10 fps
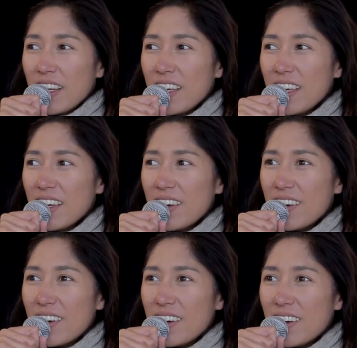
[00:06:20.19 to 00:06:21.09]
Et,
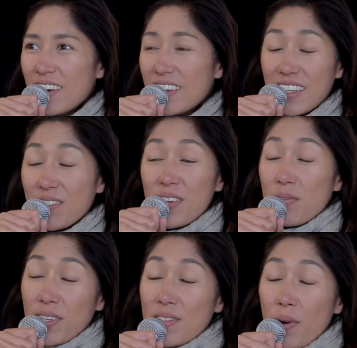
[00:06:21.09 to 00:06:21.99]
oui,
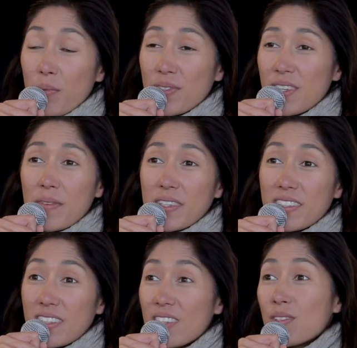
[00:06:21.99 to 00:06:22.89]
effectivement, on peut se dire, mais
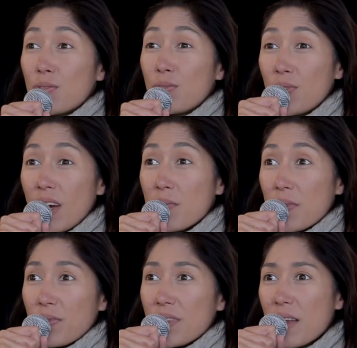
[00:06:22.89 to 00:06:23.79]
qu'est-ce que tu fous là
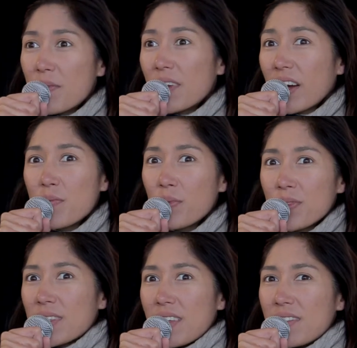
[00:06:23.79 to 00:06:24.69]
Mais finalement, la
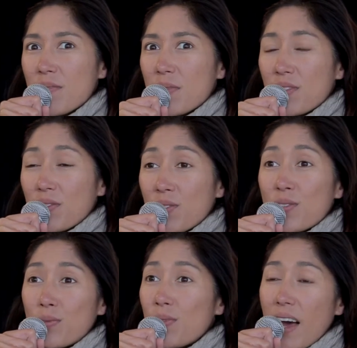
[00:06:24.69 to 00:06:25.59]
réponse, elle dit, mais je
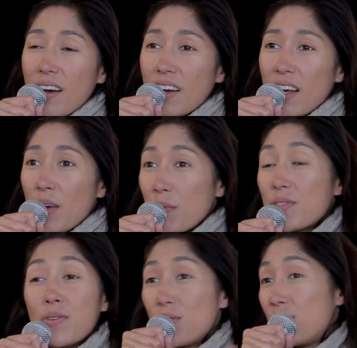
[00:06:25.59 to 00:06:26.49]
suis là
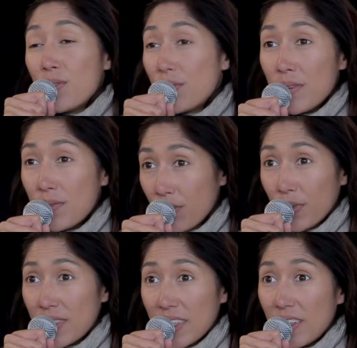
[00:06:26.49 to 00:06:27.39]
parce que je devais
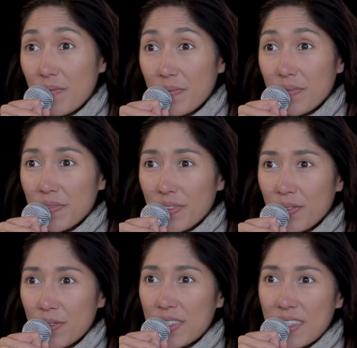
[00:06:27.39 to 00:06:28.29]
vivre ça.
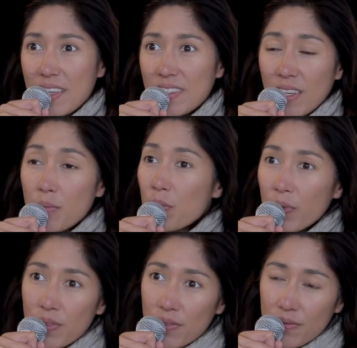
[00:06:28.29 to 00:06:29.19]
Donc c'est
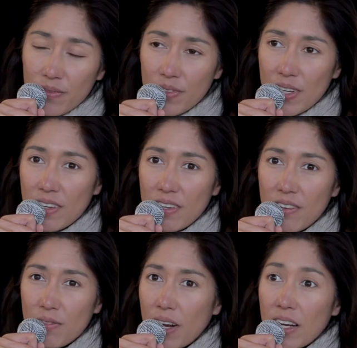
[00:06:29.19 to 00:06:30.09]
simplement une,
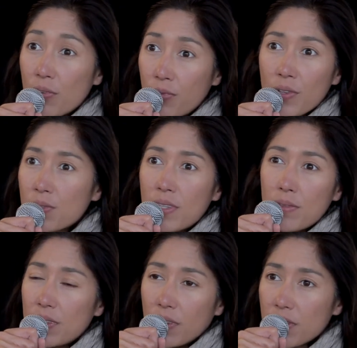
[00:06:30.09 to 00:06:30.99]
voilà, la force de
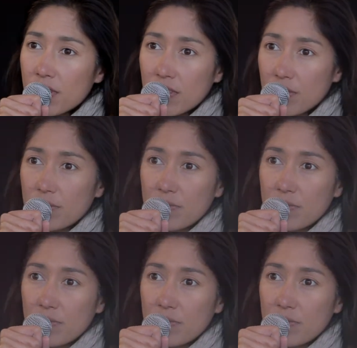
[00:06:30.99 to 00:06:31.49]
l'évidence.